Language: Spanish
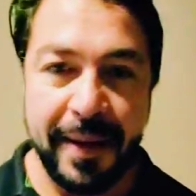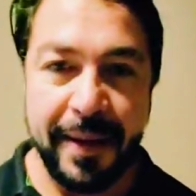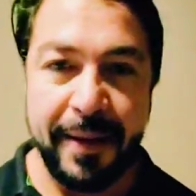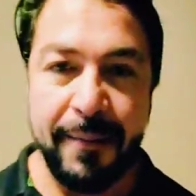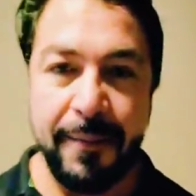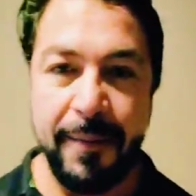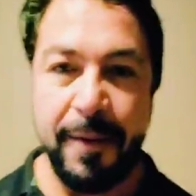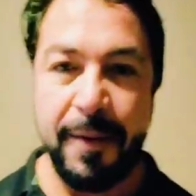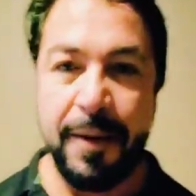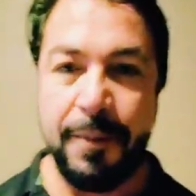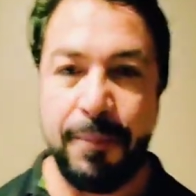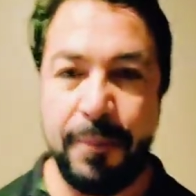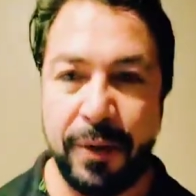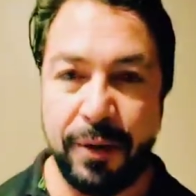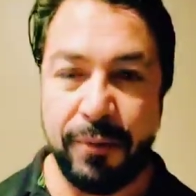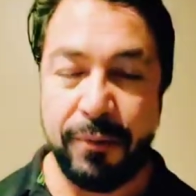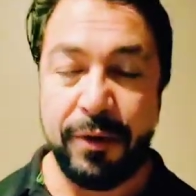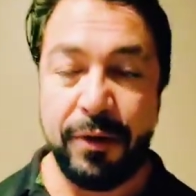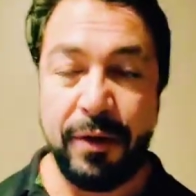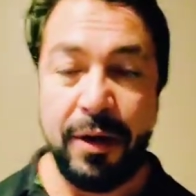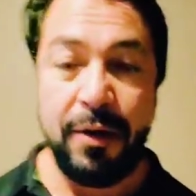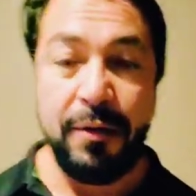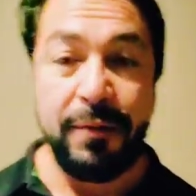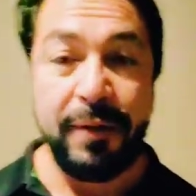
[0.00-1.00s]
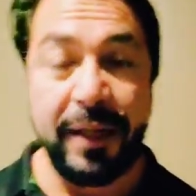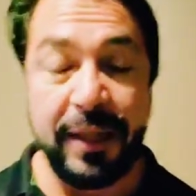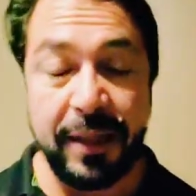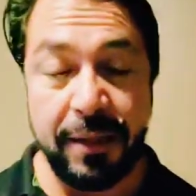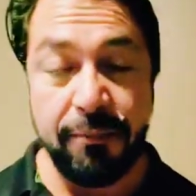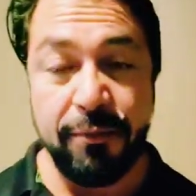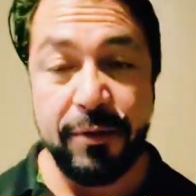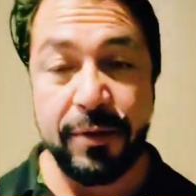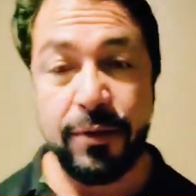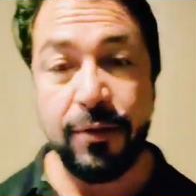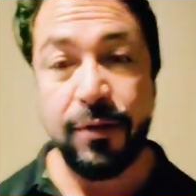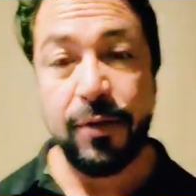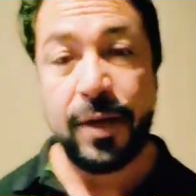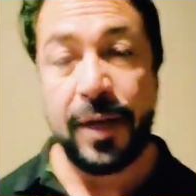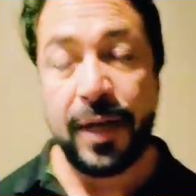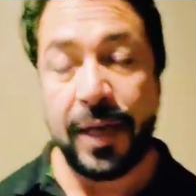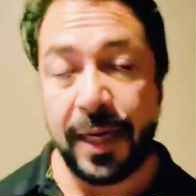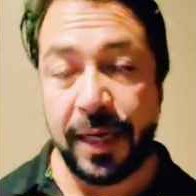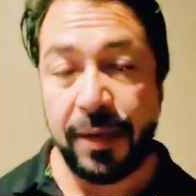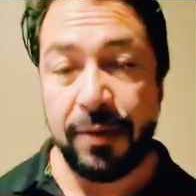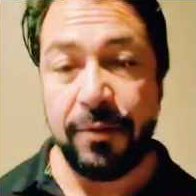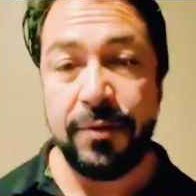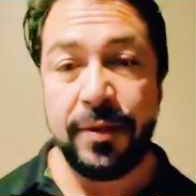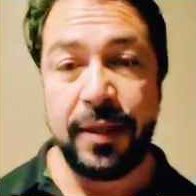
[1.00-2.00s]
Eh, pero bueno, el objetivo es no
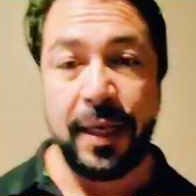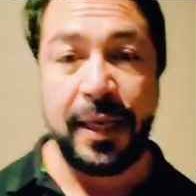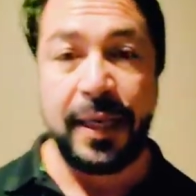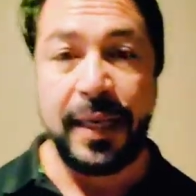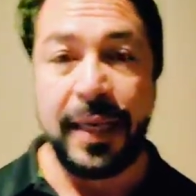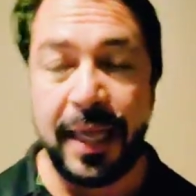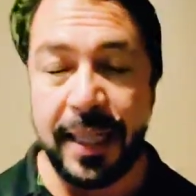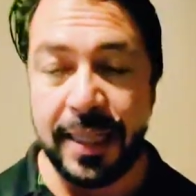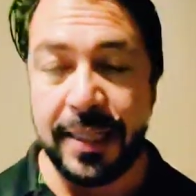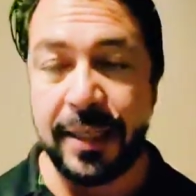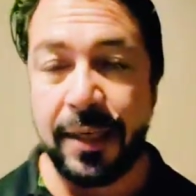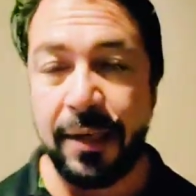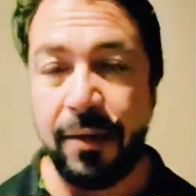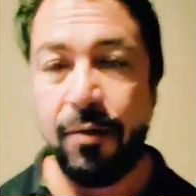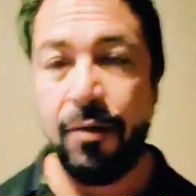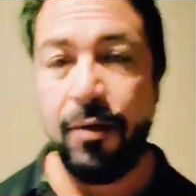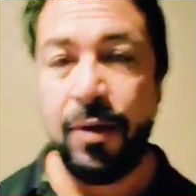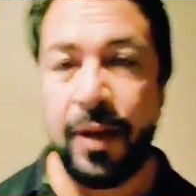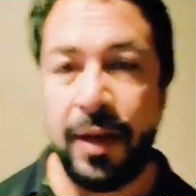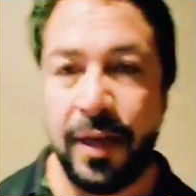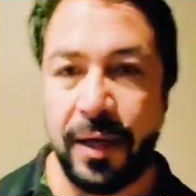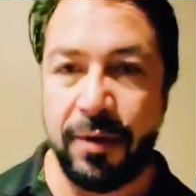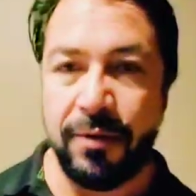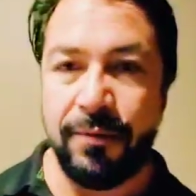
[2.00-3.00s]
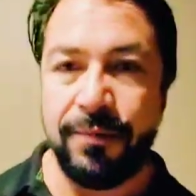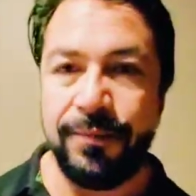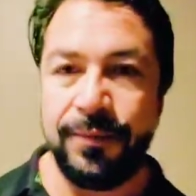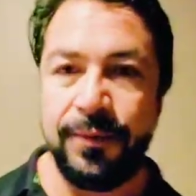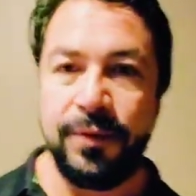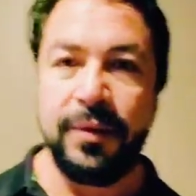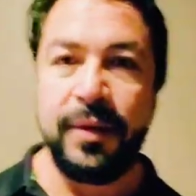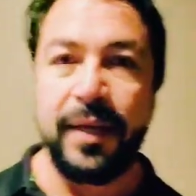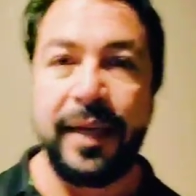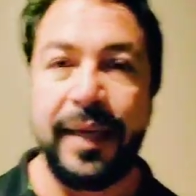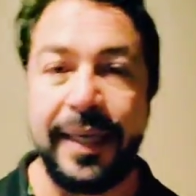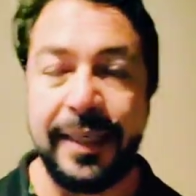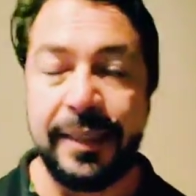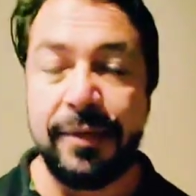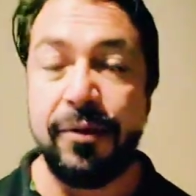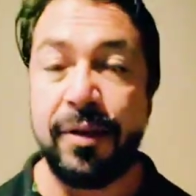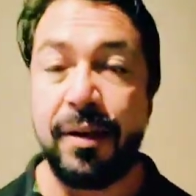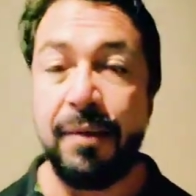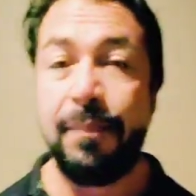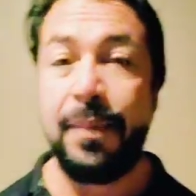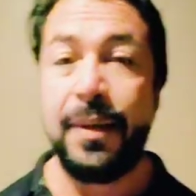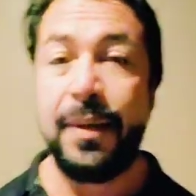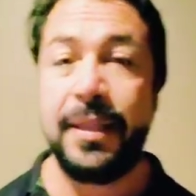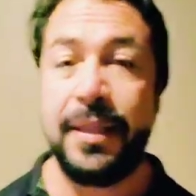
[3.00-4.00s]
rajarnos de aquí al 5 de enero. aquí ¿qué es lo que
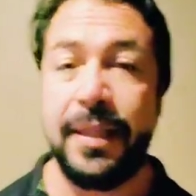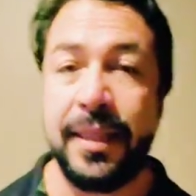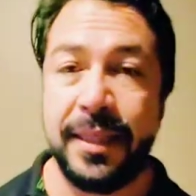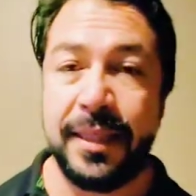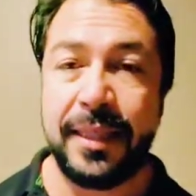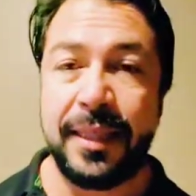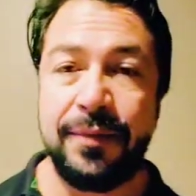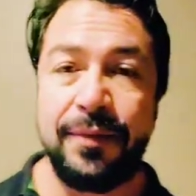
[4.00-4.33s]
pasa en estas